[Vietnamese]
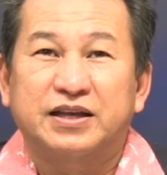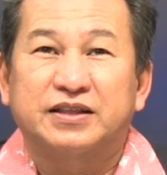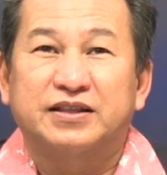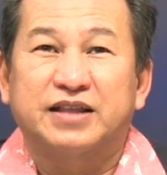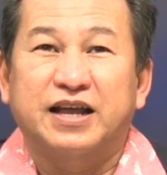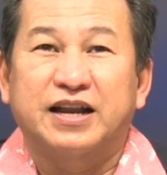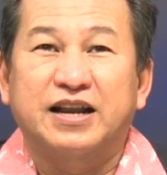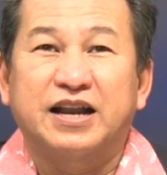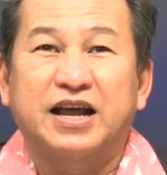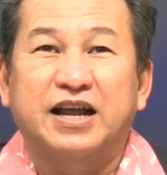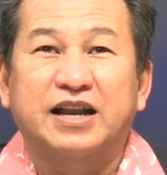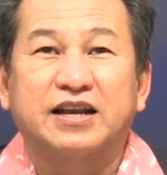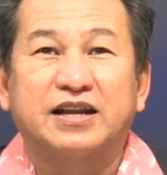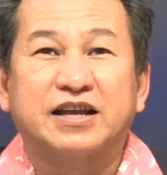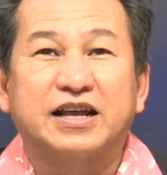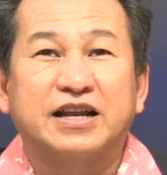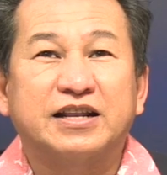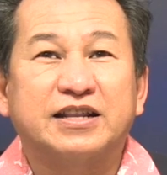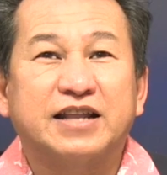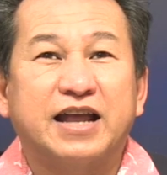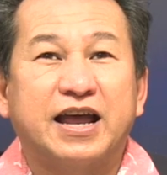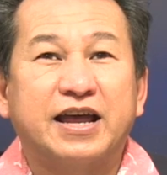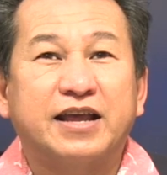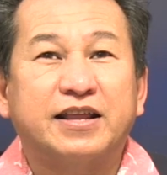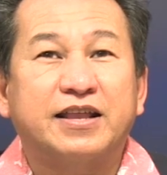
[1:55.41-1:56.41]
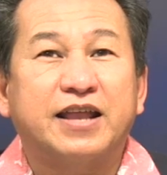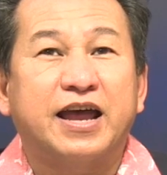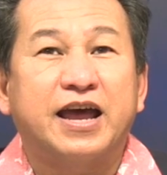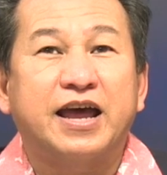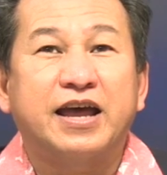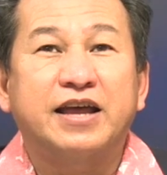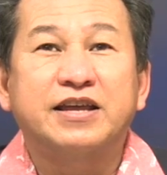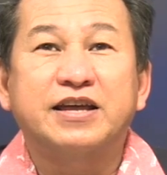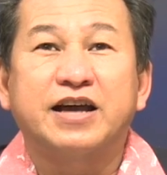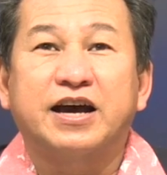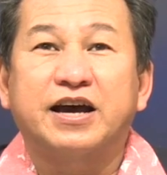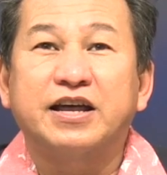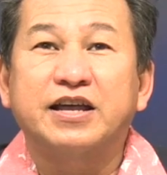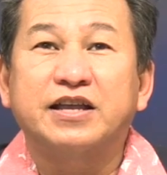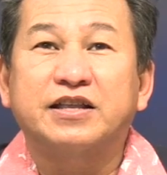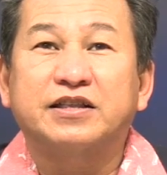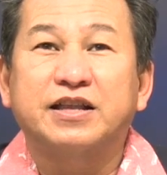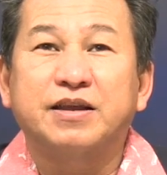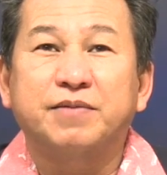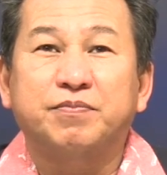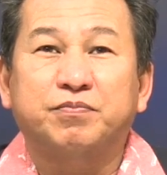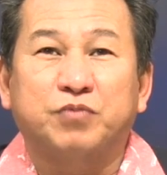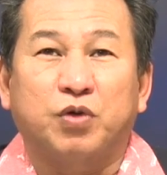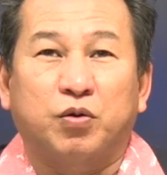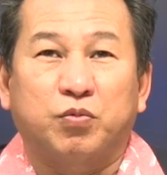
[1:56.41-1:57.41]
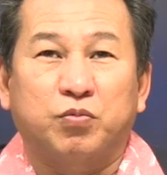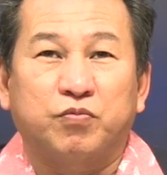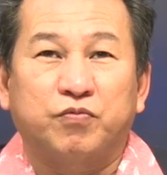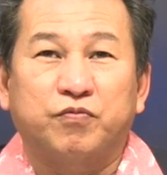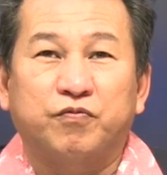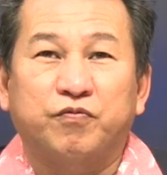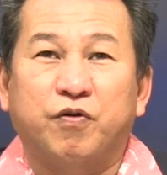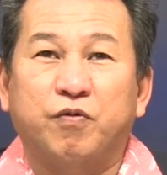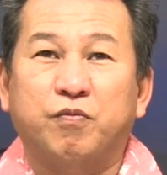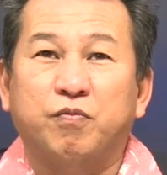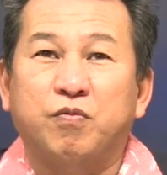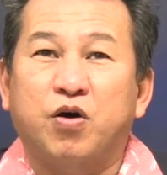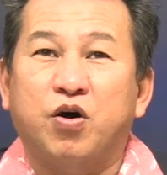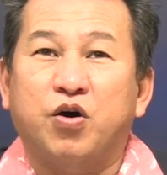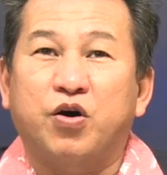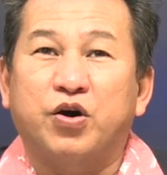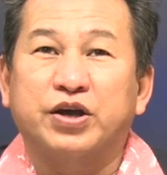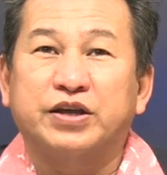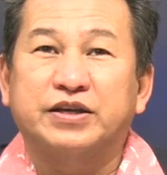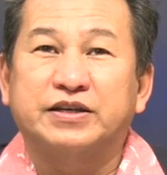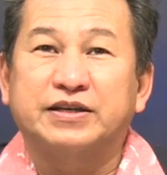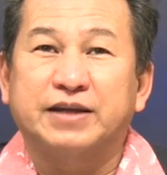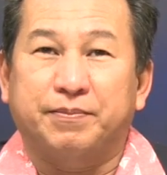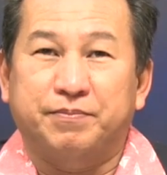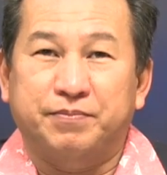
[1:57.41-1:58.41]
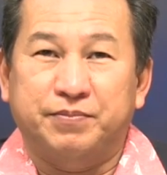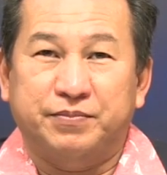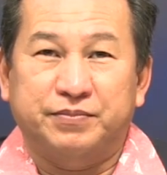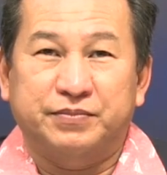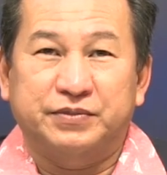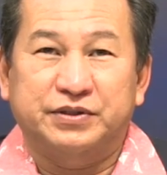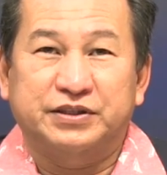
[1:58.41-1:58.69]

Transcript: tình hình kinh tế thế giới tiếp tục phục hồi chậm